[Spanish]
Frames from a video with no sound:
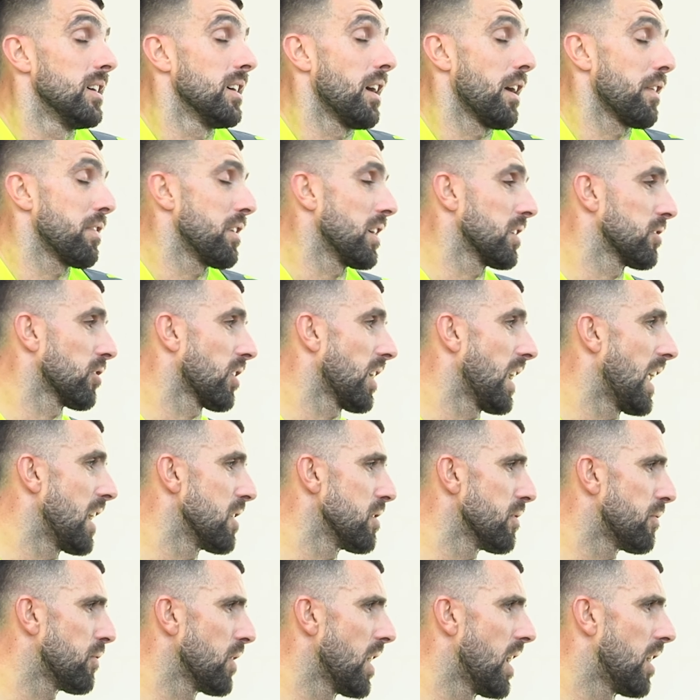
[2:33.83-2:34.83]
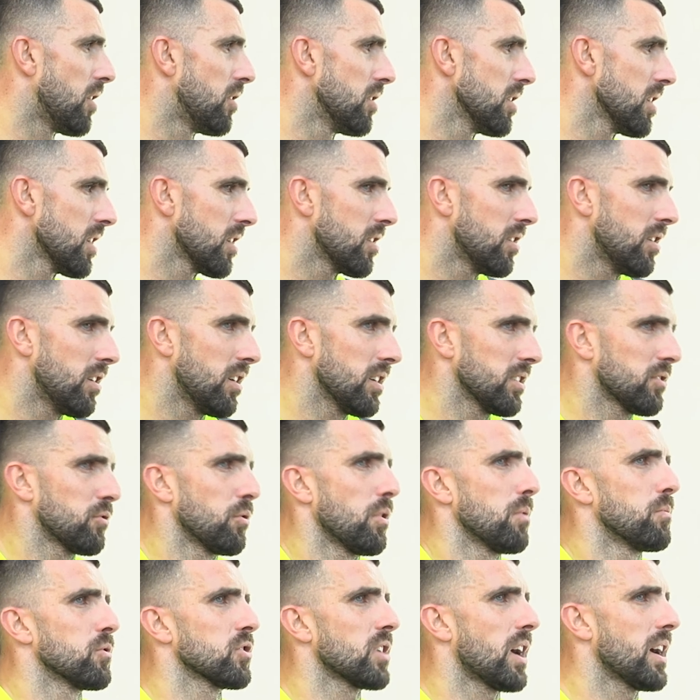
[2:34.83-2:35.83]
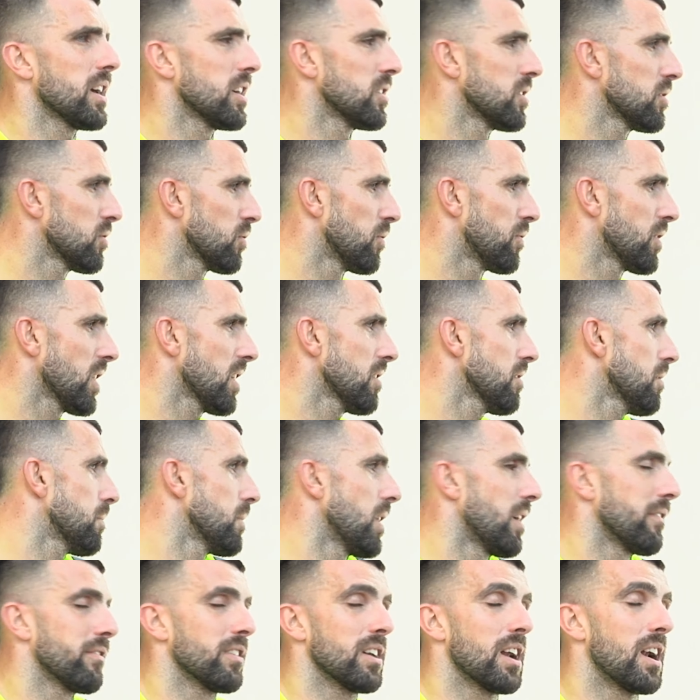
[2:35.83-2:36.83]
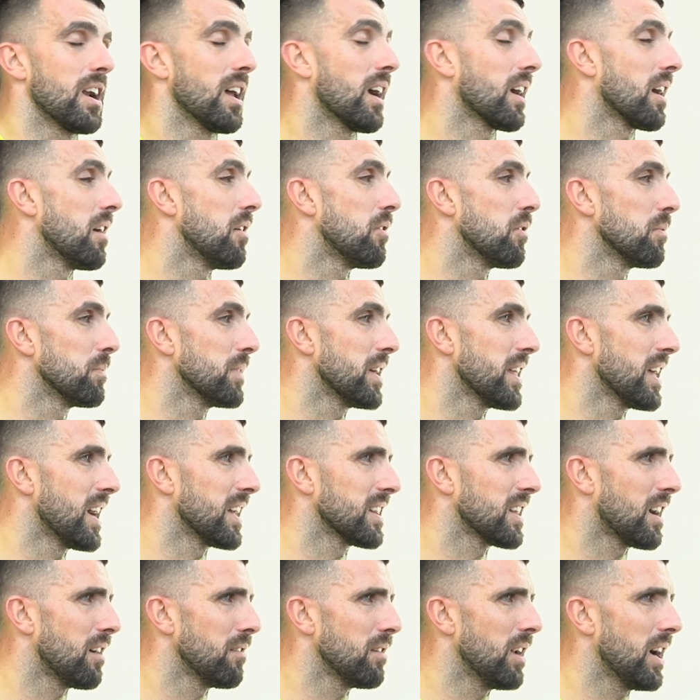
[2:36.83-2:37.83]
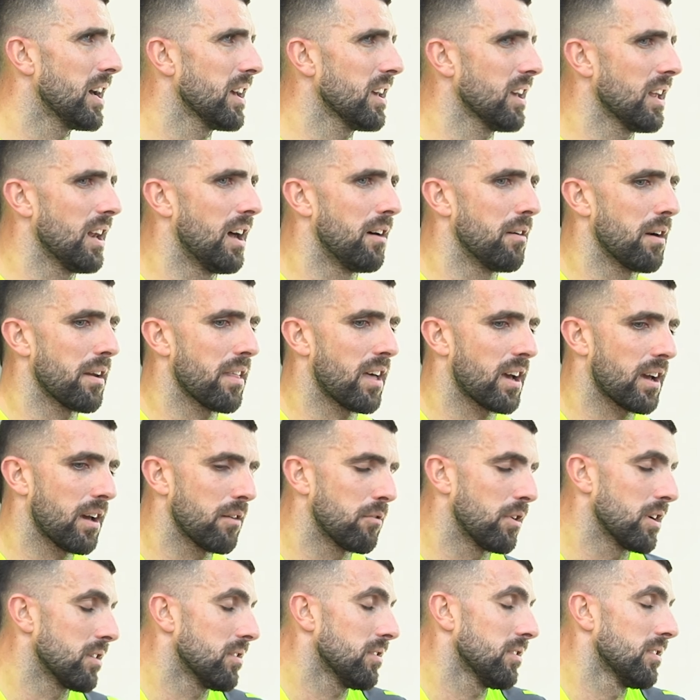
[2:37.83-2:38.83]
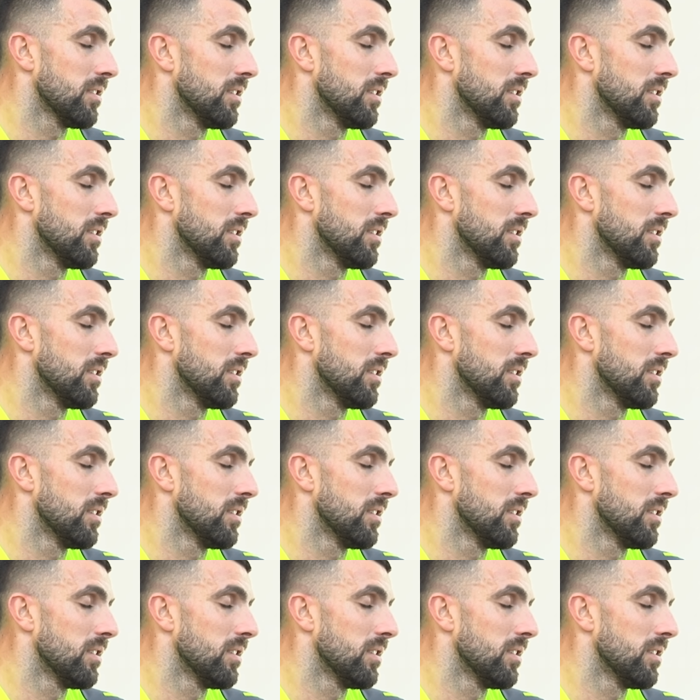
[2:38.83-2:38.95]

es cierto que el año fue agónico, estuvimos ahí sufriendo, pero al final acabamos media tabla y la verdad que bueno,